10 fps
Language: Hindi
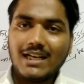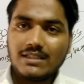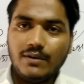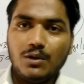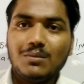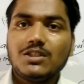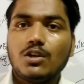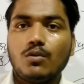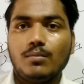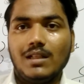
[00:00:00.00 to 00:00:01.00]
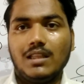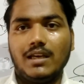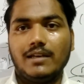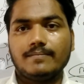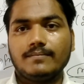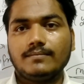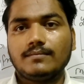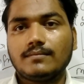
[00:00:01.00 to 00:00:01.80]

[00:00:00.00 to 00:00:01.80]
नेक्स्ट वीडियो में जरूर मिलते हैं